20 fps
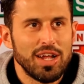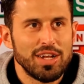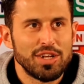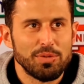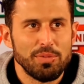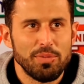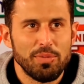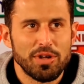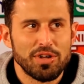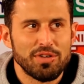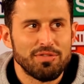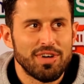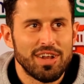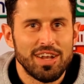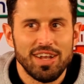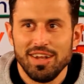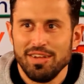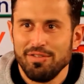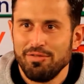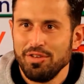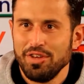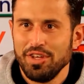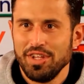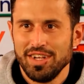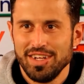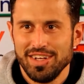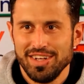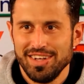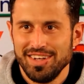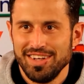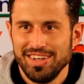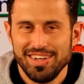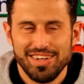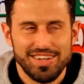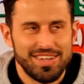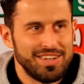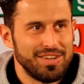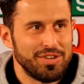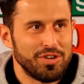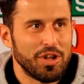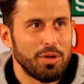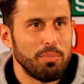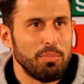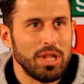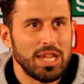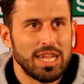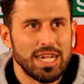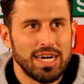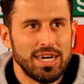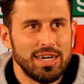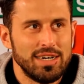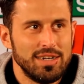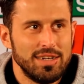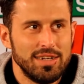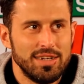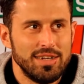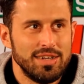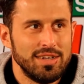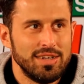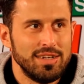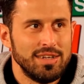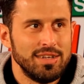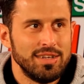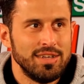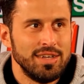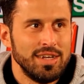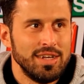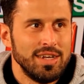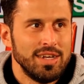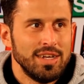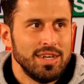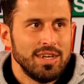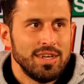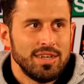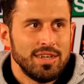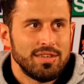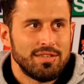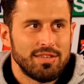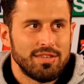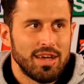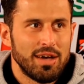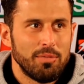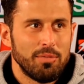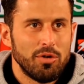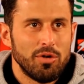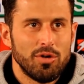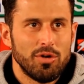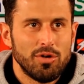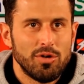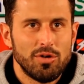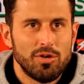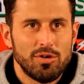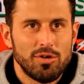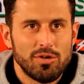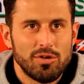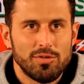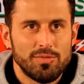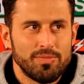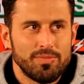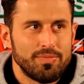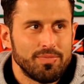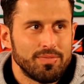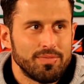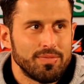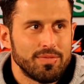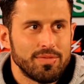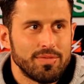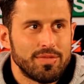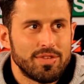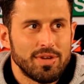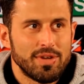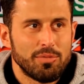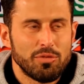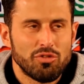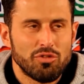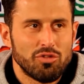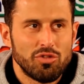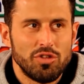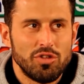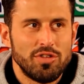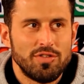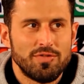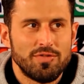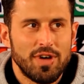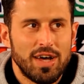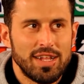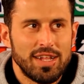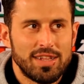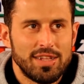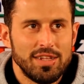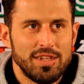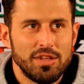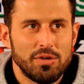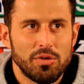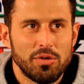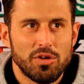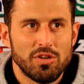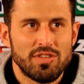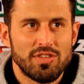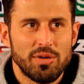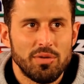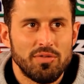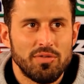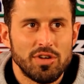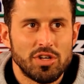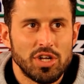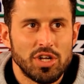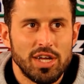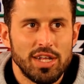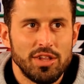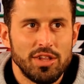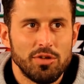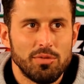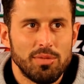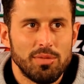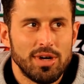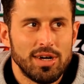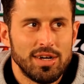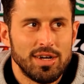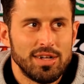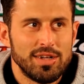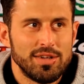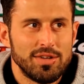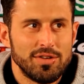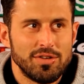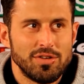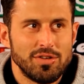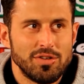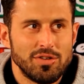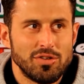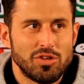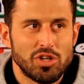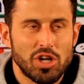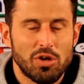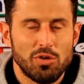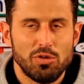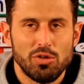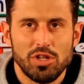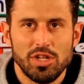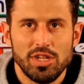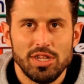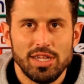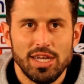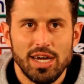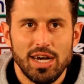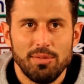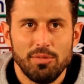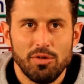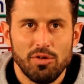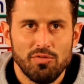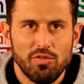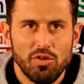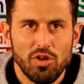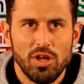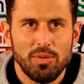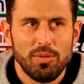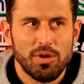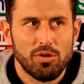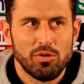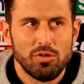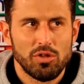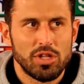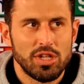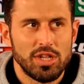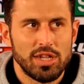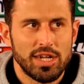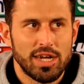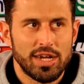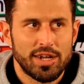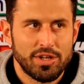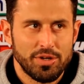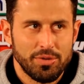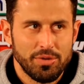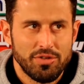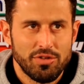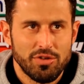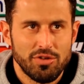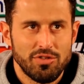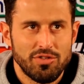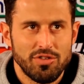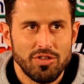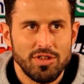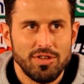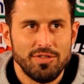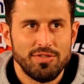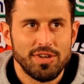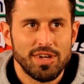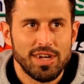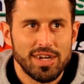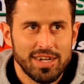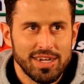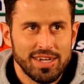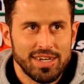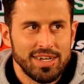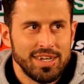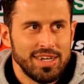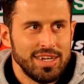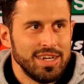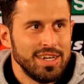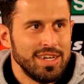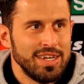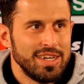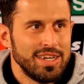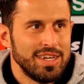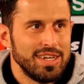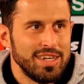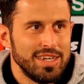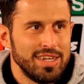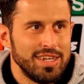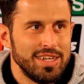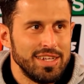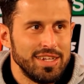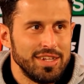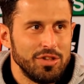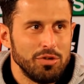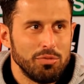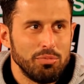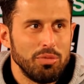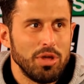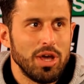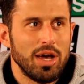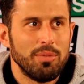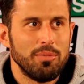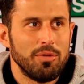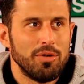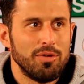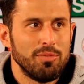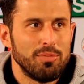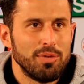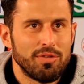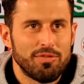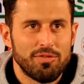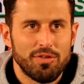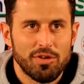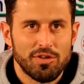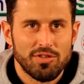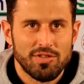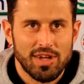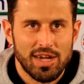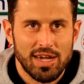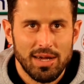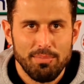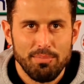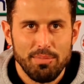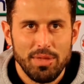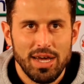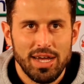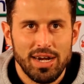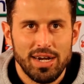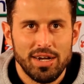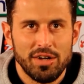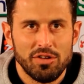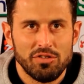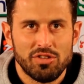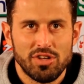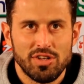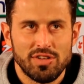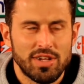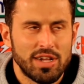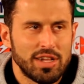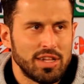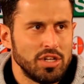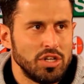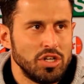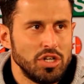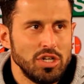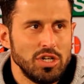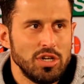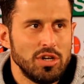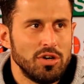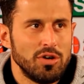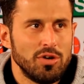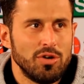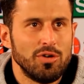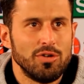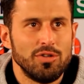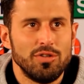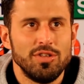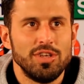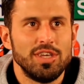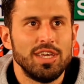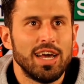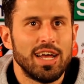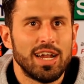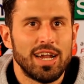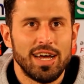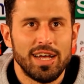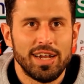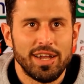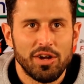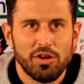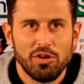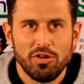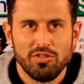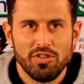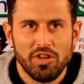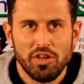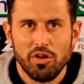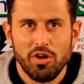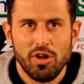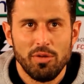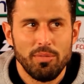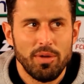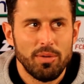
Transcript: I lanci mi piace farli alla fine, non a metà. Eh siamo, siamo, soddisfatti di quello che stiamo facendo, ma non, non, ci accontentiamo, non vogliamo accontentarci. Questo non significa che eh, dobbiamo per forza cambiare le nostre strategie o dichiarare cose che non